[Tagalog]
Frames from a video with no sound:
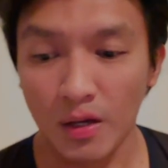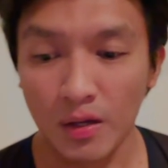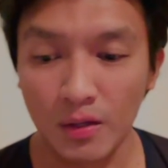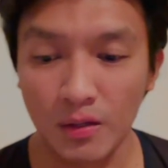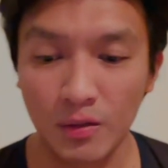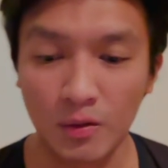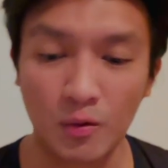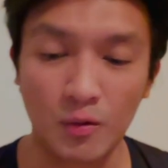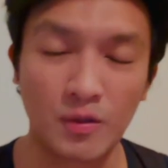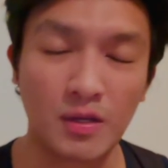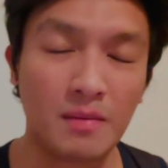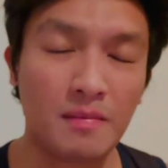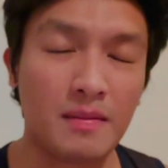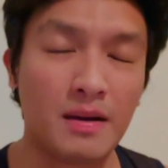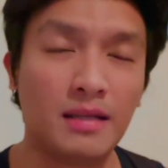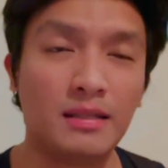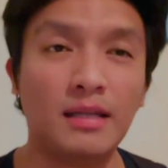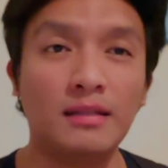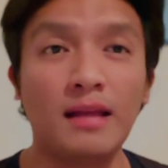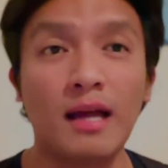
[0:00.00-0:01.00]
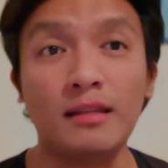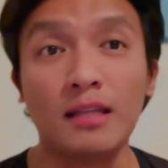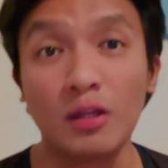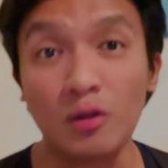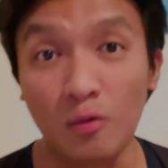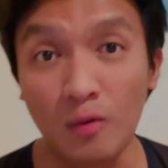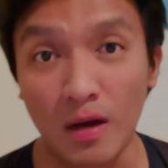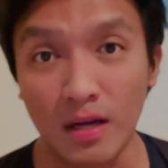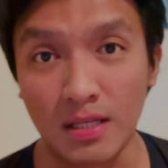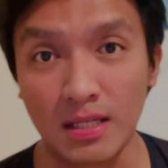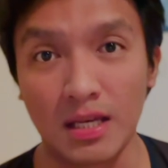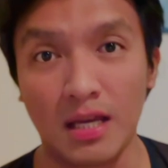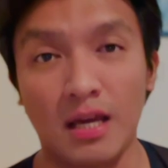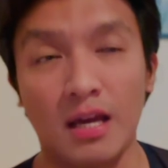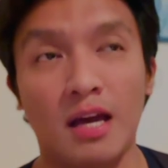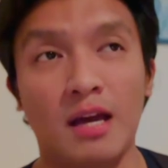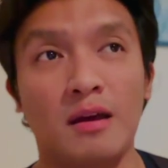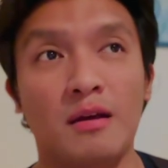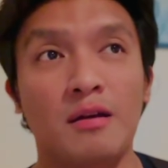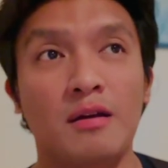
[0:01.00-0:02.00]
So sa mga nagtatanong kasi,
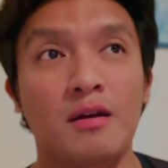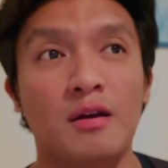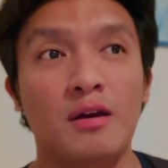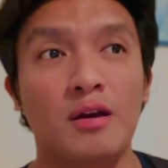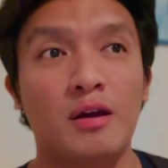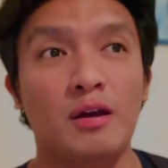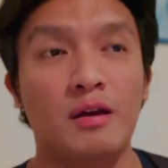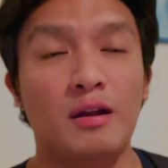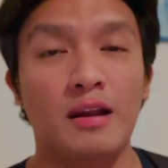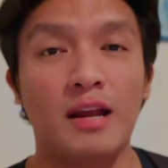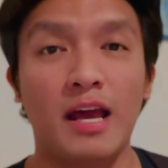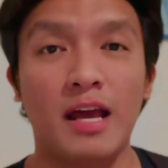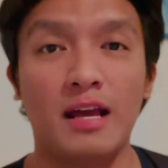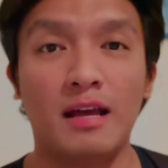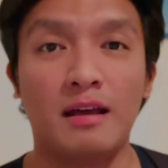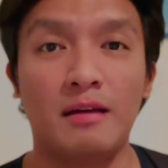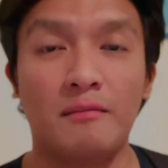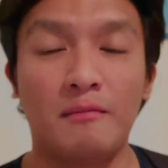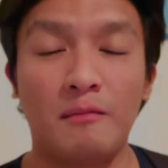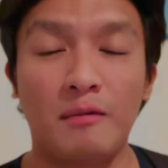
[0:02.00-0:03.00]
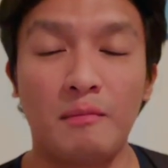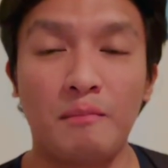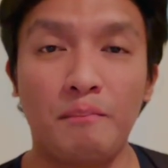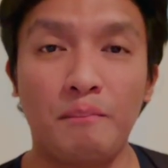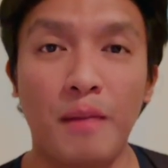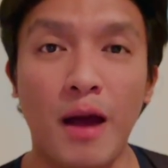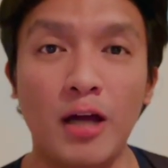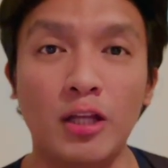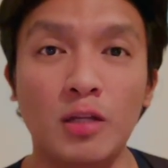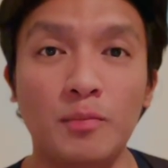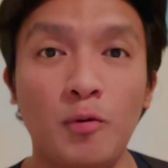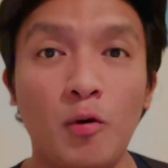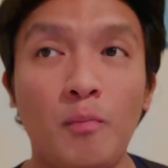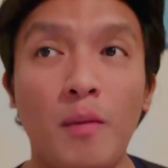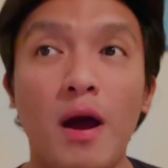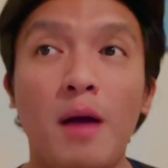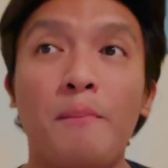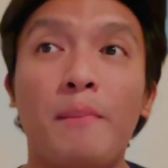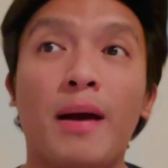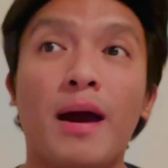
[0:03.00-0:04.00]
like, paano po
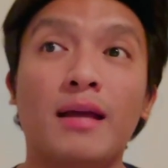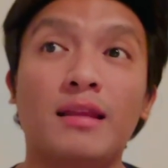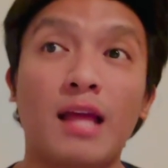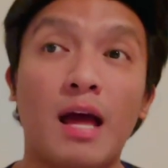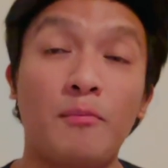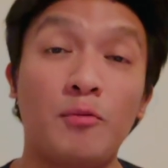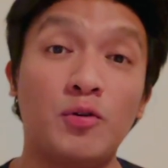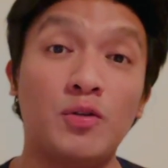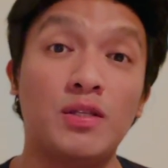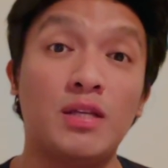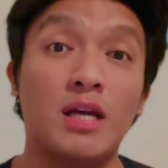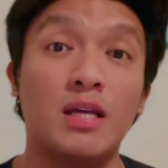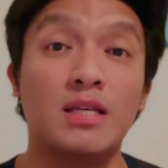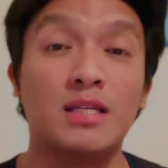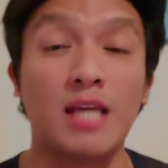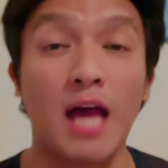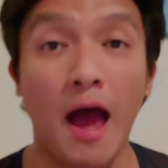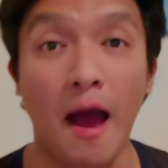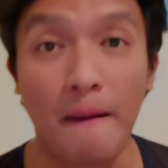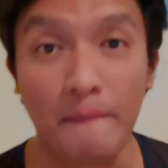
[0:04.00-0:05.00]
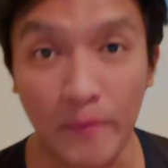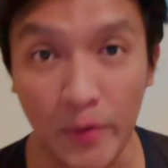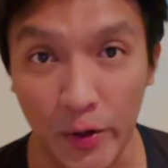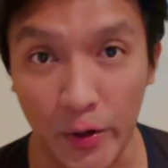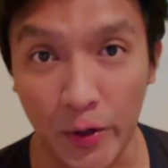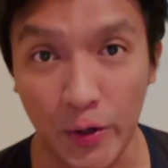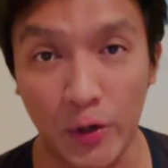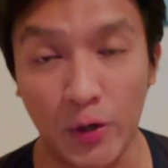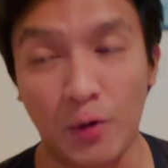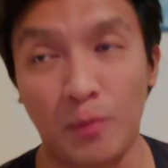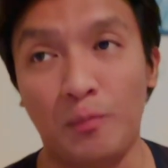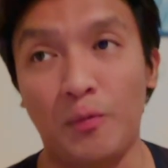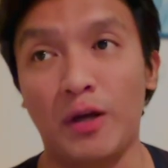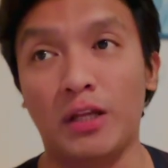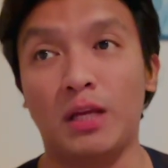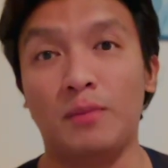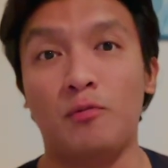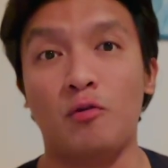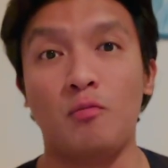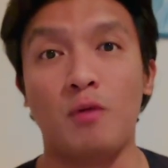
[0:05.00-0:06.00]
ba pagkatapos ng summer?
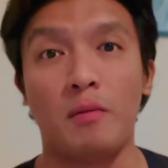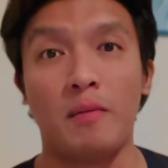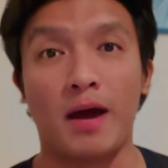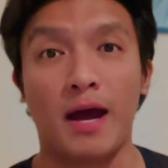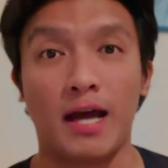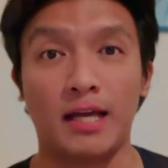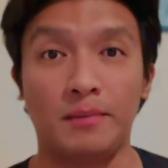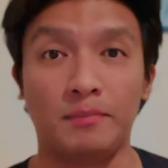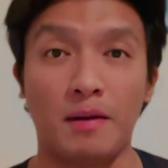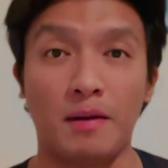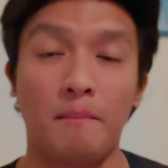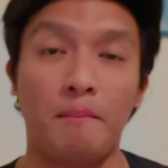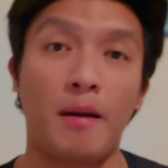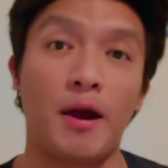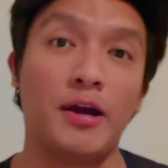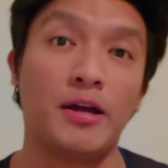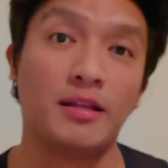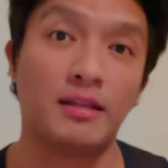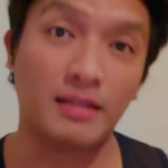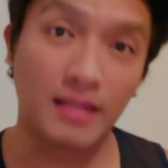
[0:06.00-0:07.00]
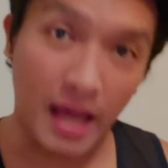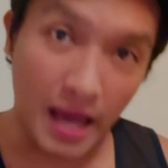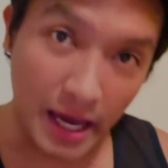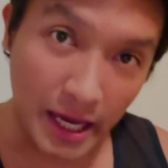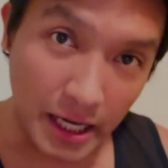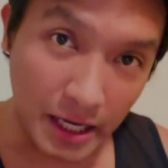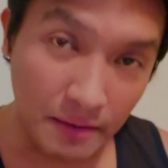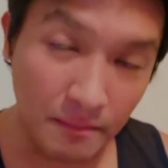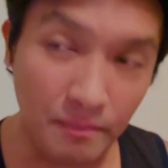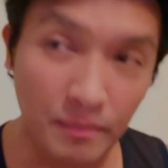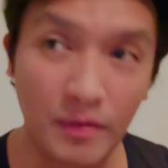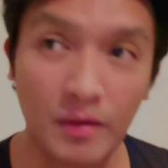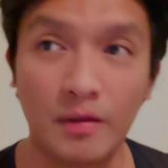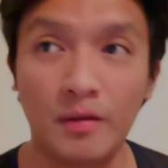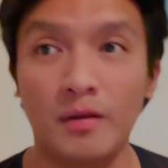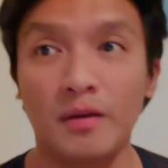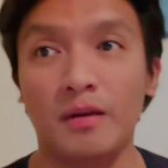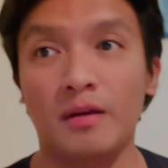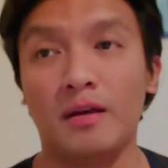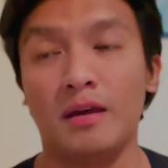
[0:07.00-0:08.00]
Pwede po ba maghanap
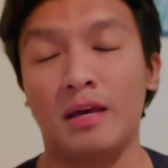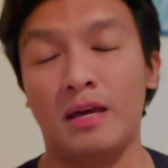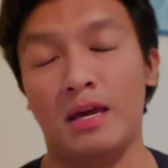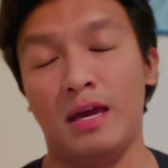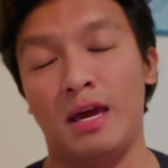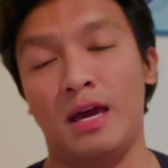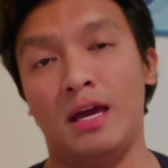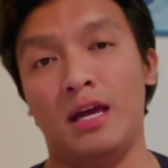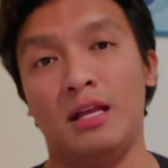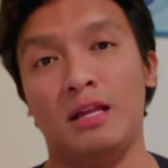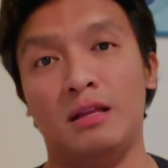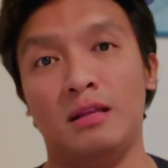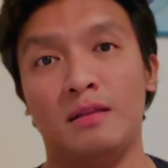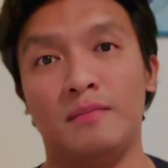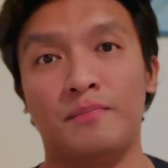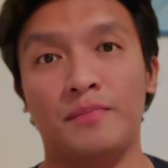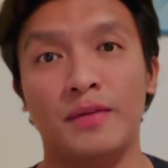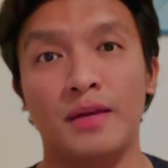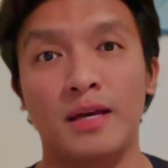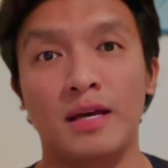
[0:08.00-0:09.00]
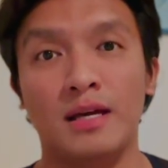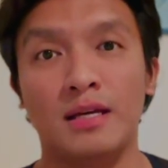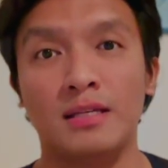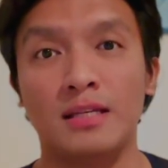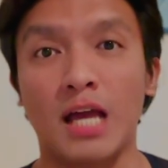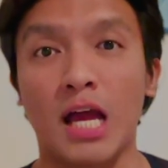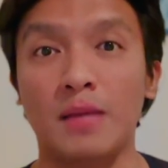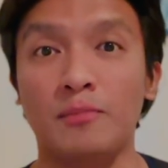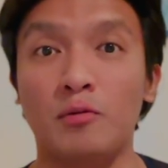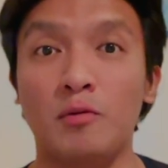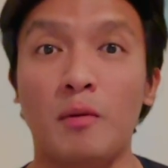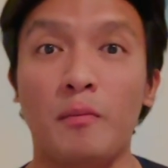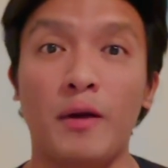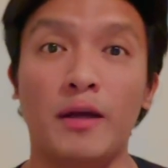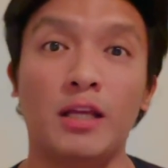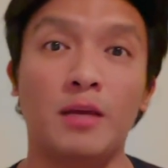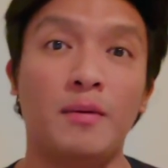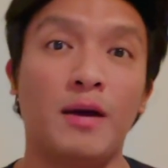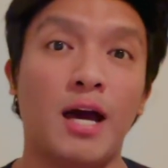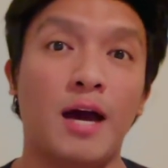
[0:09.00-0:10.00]
part-time? And saan po ba
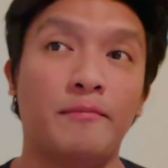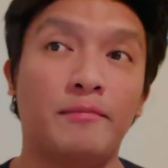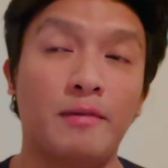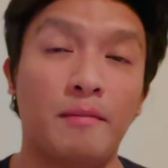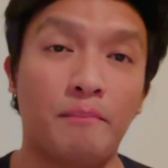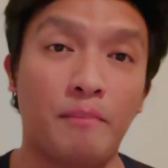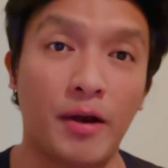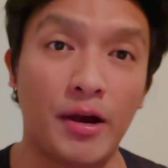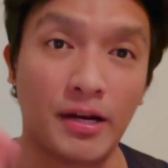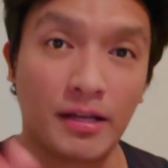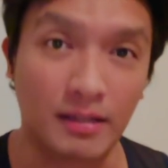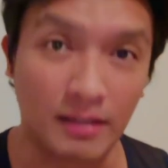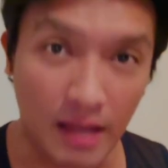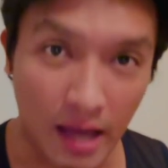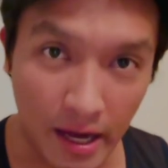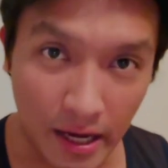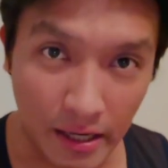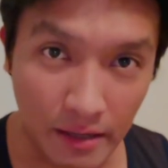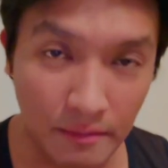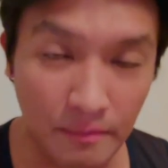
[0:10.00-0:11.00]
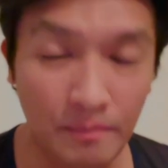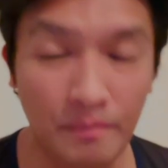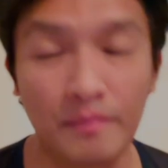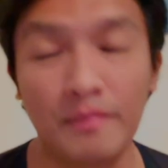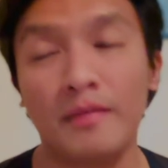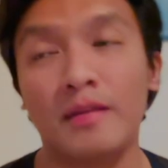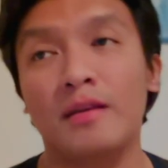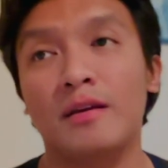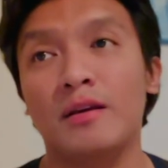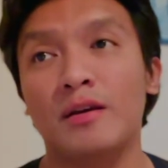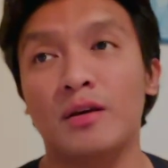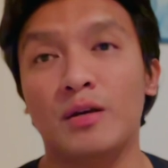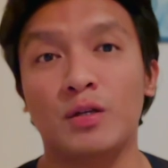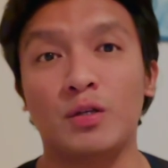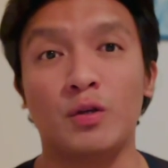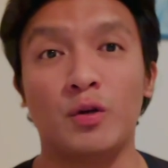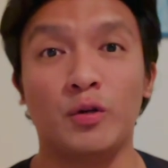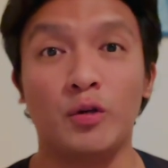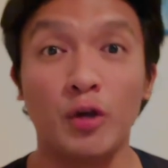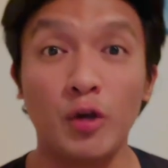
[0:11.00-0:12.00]
pwede maghanap ng part-time?
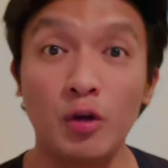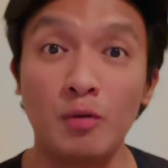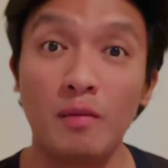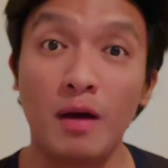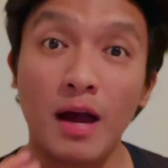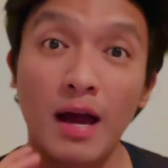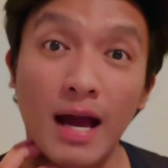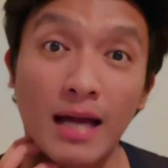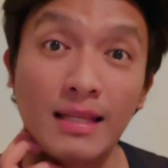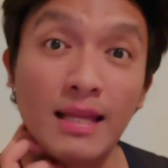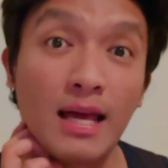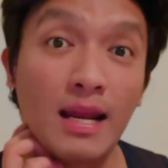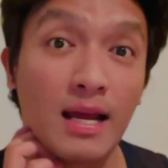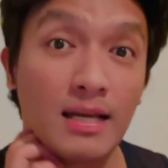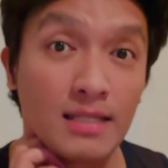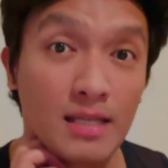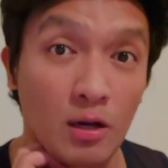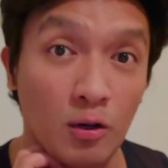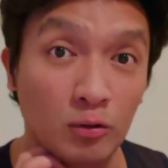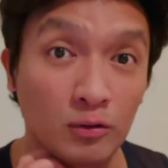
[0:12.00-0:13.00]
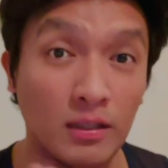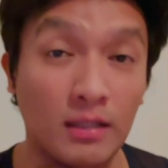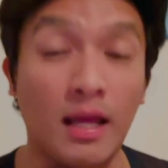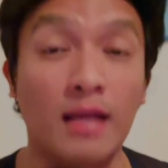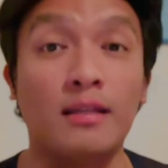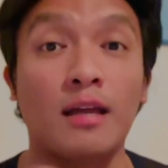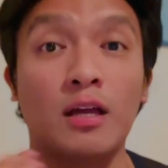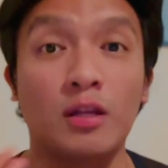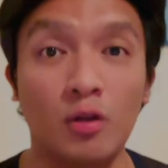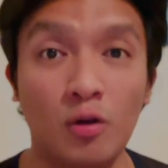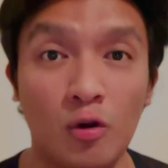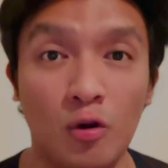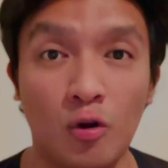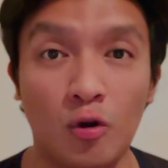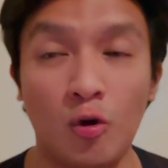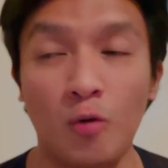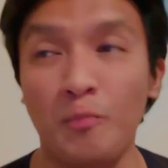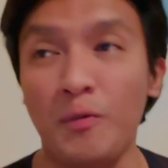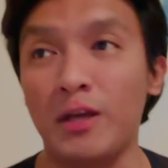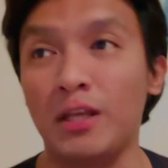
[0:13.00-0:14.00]
So yun yung mga kadalas ako natatanong.
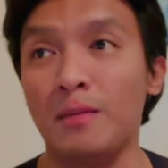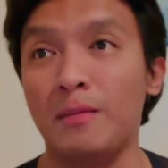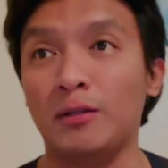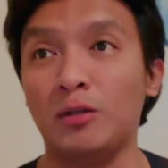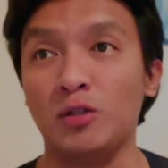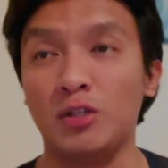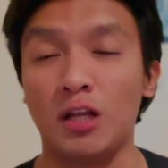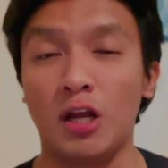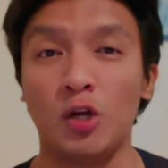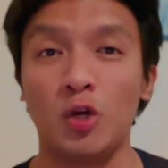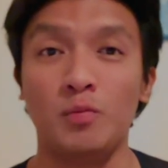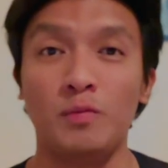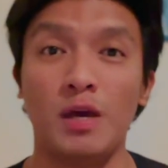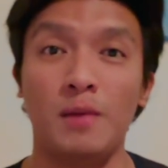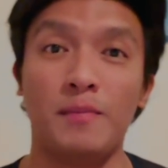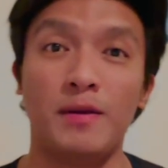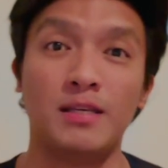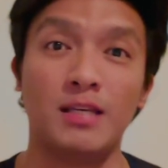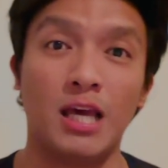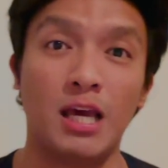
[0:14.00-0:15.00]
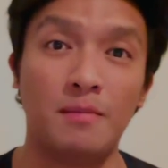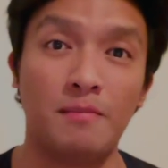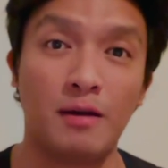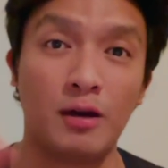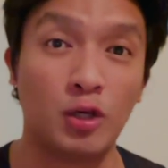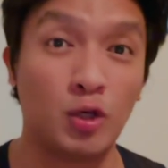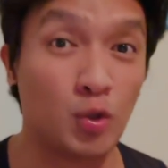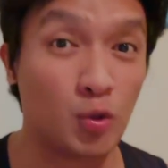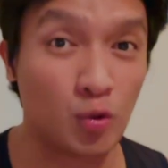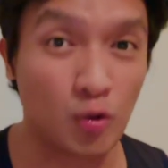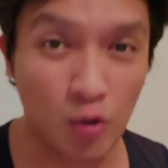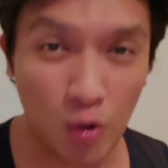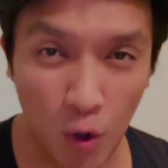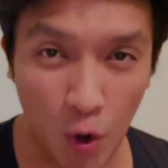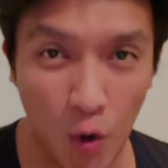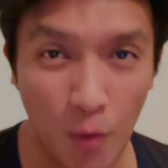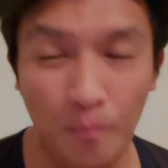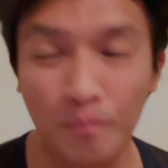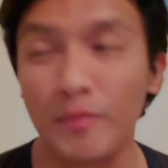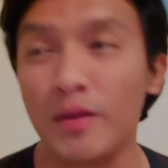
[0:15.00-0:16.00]
Kung pwede ba daw silang lumipat sa ibang
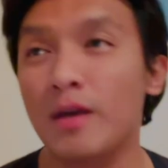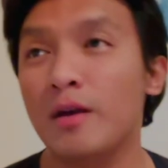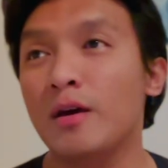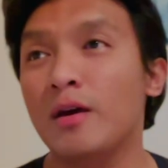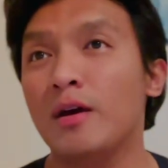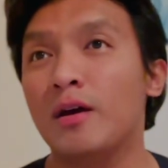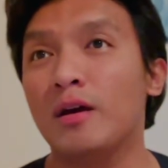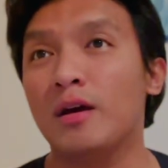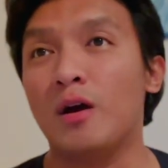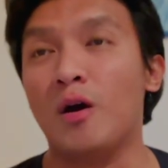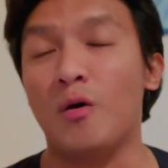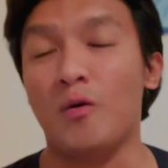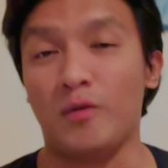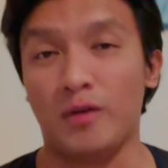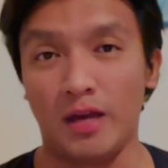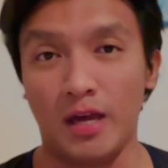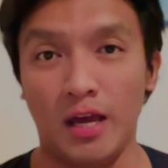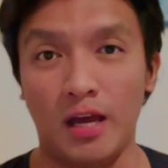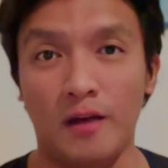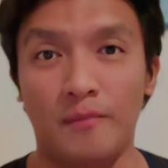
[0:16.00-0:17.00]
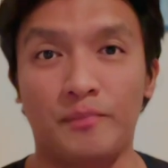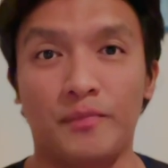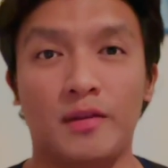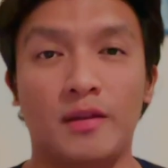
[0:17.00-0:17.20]
Europe? Okay.